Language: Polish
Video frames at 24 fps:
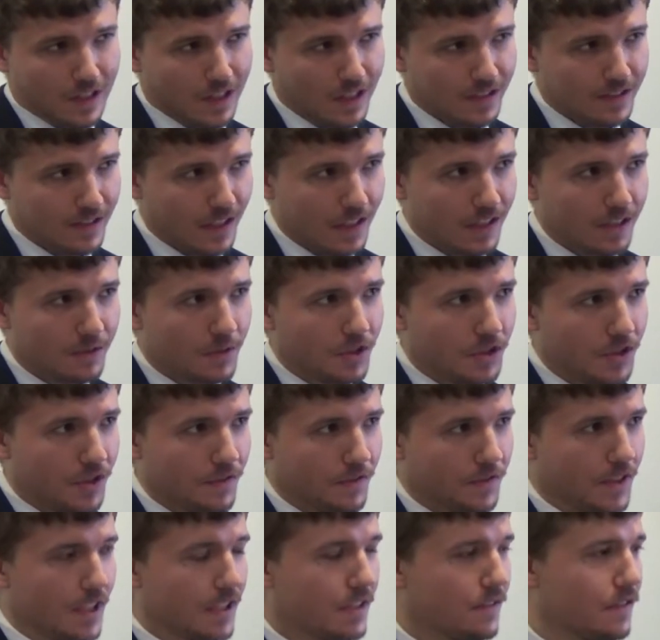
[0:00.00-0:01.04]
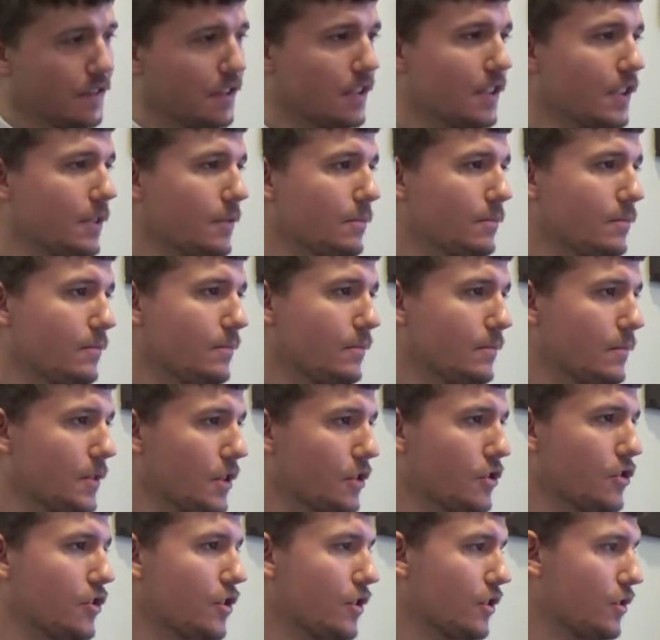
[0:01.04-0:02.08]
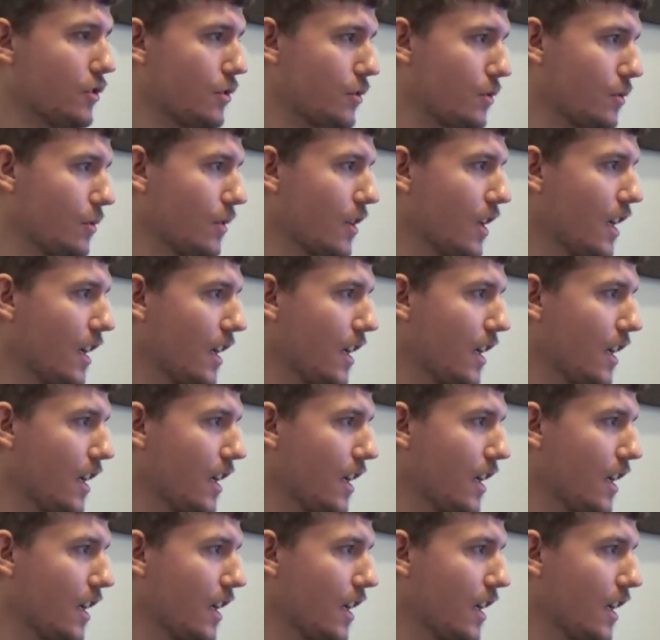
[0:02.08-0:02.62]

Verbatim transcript: znalazła się w tak wielkim nieszczęściu